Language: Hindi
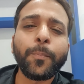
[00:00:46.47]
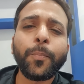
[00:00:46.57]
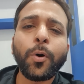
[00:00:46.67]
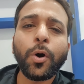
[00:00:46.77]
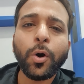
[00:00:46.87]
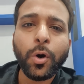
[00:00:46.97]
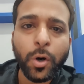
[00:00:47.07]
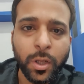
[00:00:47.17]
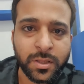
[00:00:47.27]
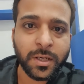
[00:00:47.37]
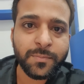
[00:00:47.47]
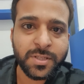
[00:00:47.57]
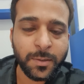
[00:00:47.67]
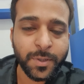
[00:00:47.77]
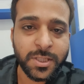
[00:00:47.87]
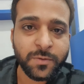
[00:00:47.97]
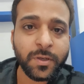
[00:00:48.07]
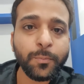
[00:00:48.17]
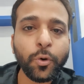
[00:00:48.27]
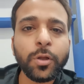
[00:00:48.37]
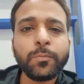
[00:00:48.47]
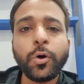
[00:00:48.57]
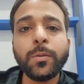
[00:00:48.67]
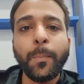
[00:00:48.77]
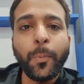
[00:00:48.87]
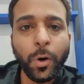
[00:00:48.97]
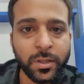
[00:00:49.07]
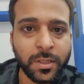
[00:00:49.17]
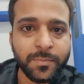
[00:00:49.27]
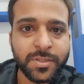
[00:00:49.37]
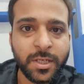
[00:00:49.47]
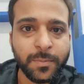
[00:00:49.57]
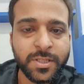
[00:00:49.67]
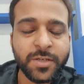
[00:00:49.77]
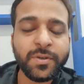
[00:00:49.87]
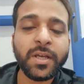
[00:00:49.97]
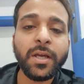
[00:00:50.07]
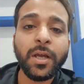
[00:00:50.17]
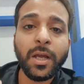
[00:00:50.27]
बहुत कम सीट बची हुई बहुत बहुत बहुत कम सीट बची हुई है